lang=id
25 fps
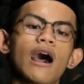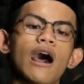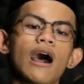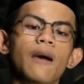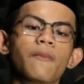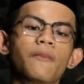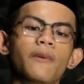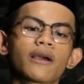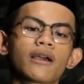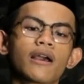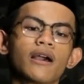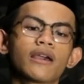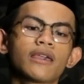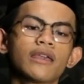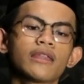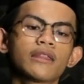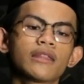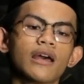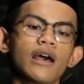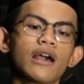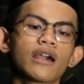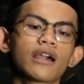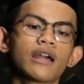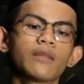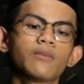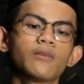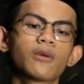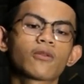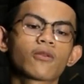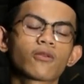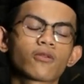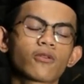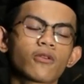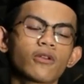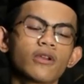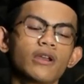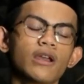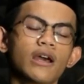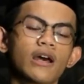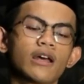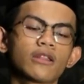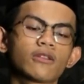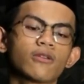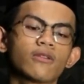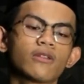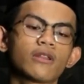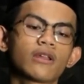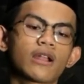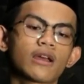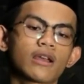apakah kita akan masuk surga
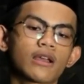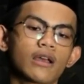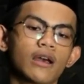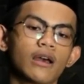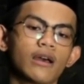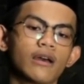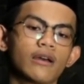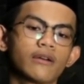atau neraka.